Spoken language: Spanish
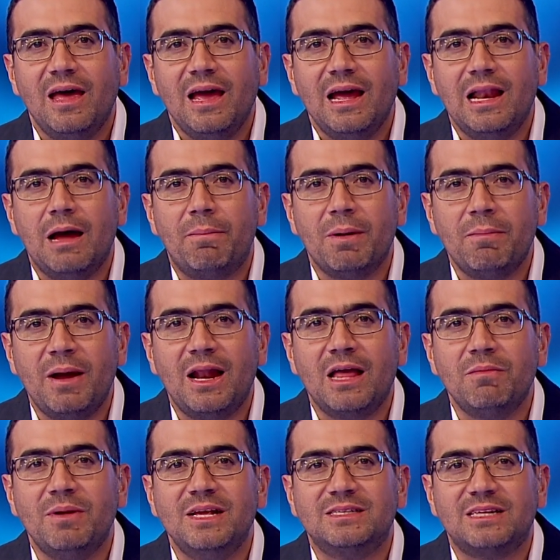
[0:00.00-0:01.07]
en la primera
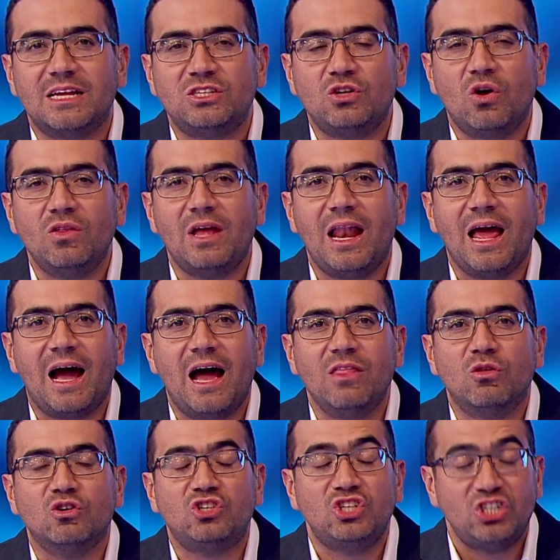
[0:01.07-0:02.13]
administración de
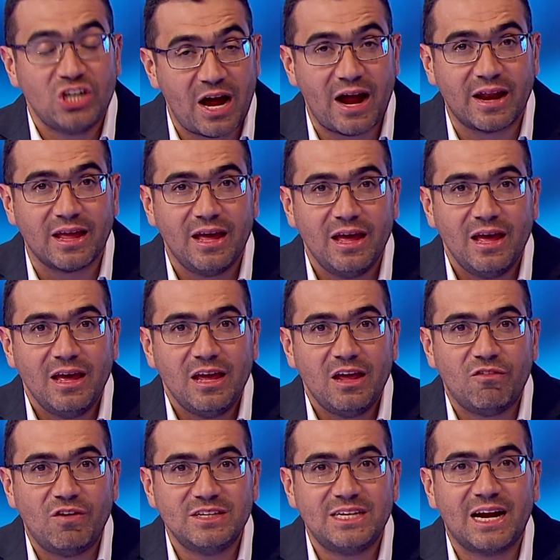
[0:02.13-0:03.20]
Alejandro Char
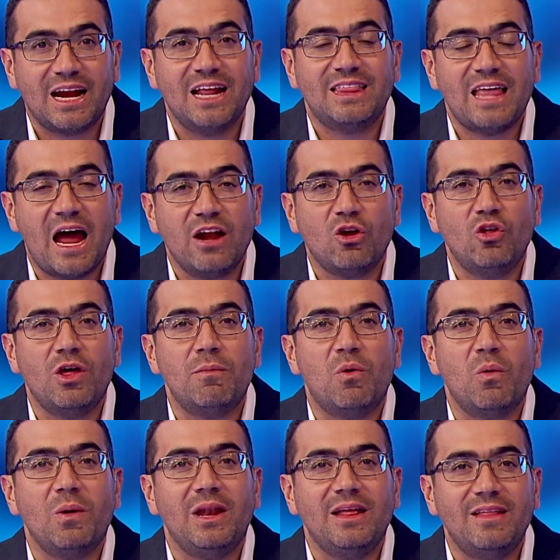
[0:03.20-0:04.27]
y fue secretario de
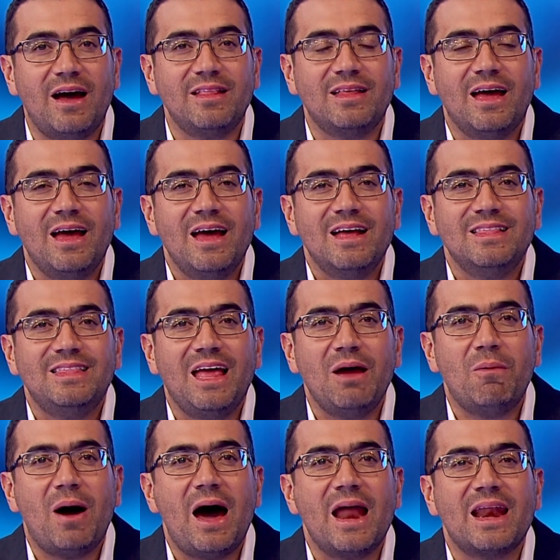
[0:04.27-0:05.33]
Movilidad
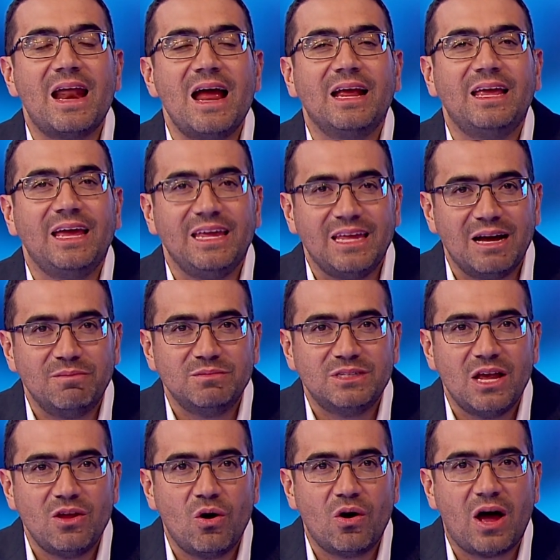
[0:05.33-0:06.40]
de Barranquilla.
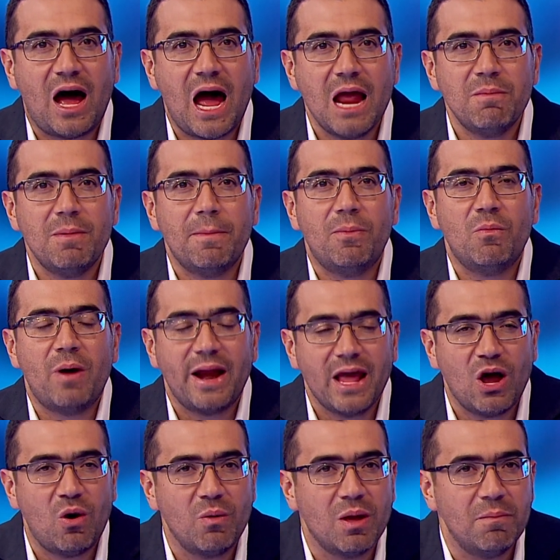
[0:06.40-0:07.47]
Señor Jaime
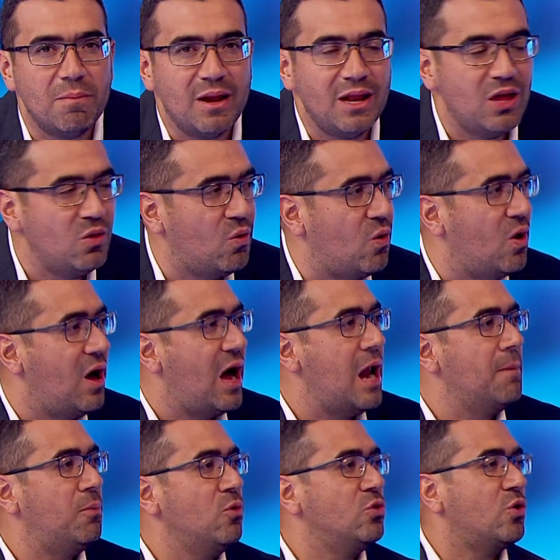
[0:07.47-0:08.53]
Pumarejo, bienvenido
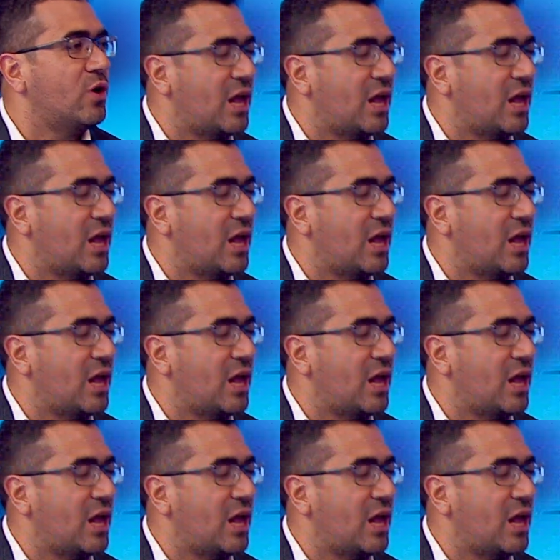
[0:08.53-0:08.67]
al punto.